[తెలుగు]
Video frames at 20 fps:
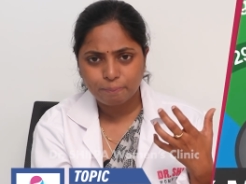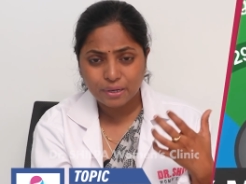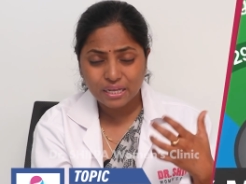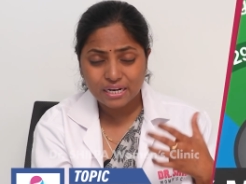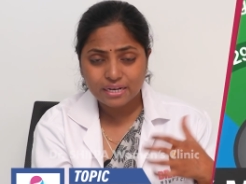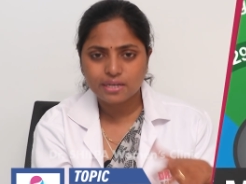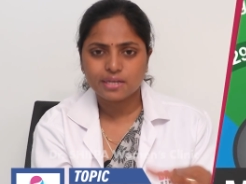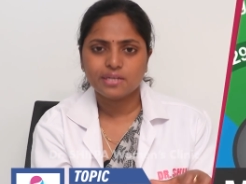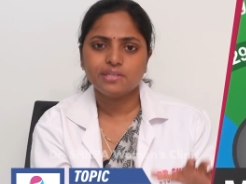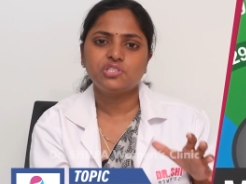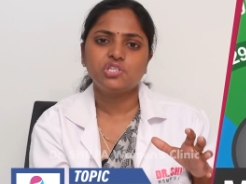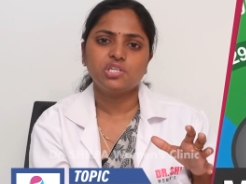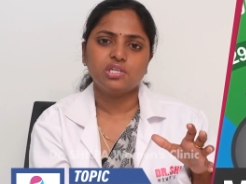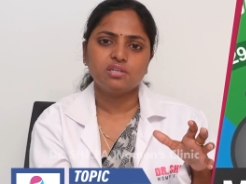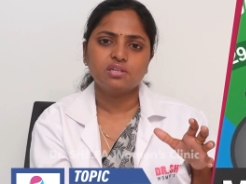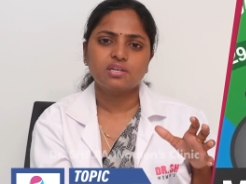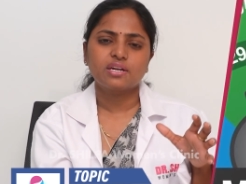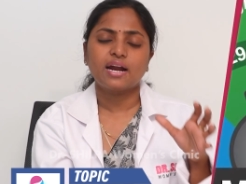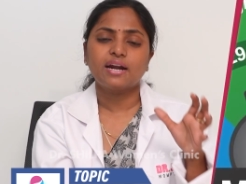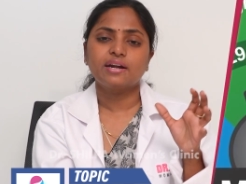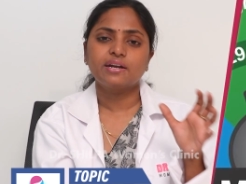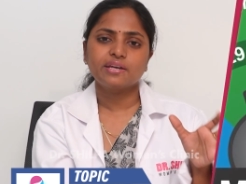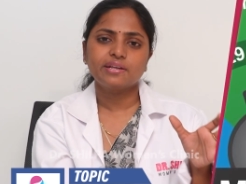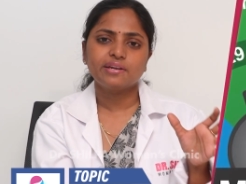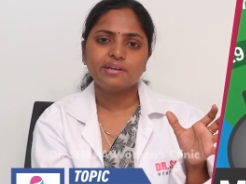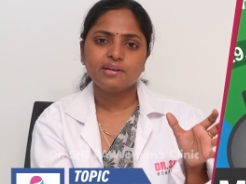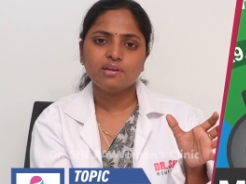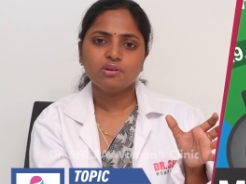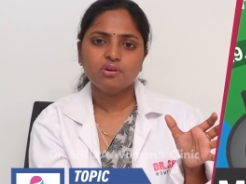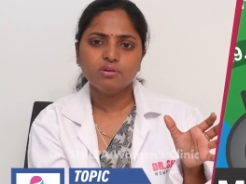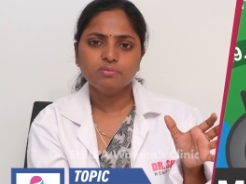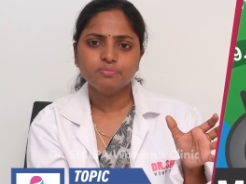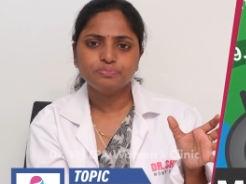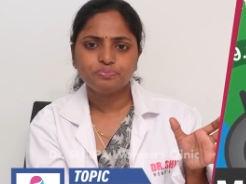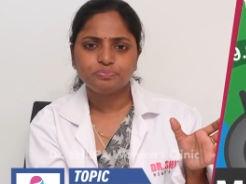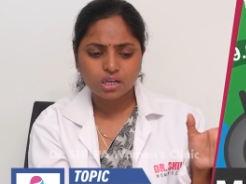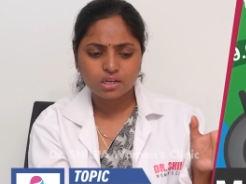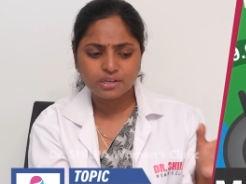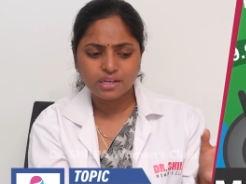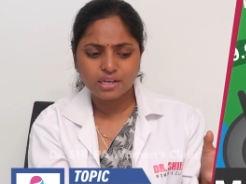పర్ కేజీ కేటగిరీలో
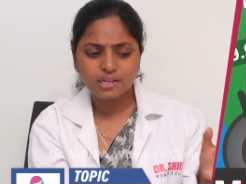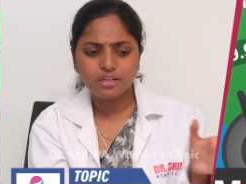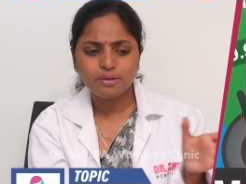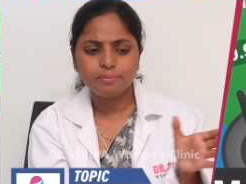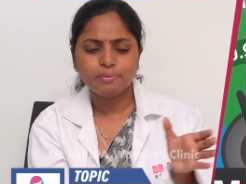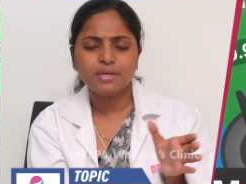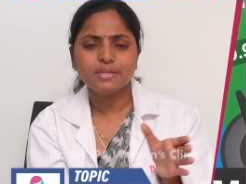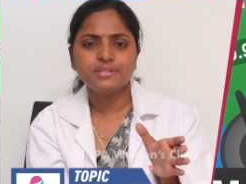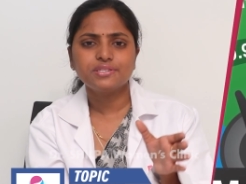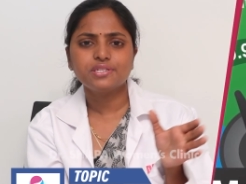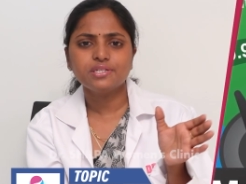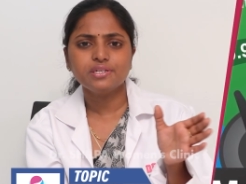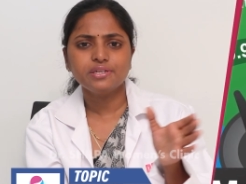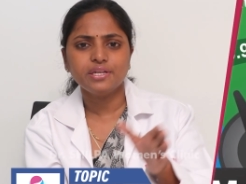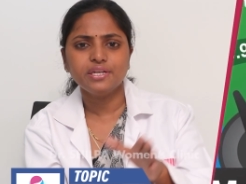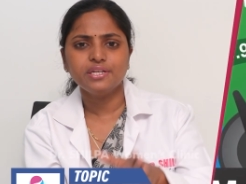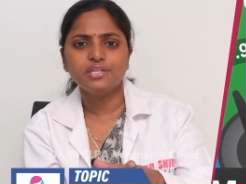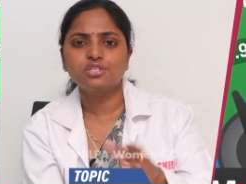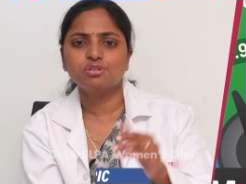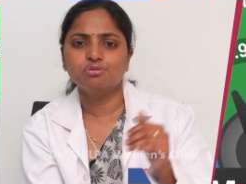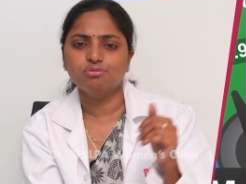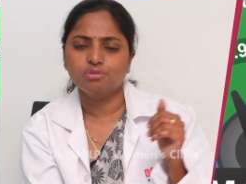డైలీ బేస్డ్ నీడ్స్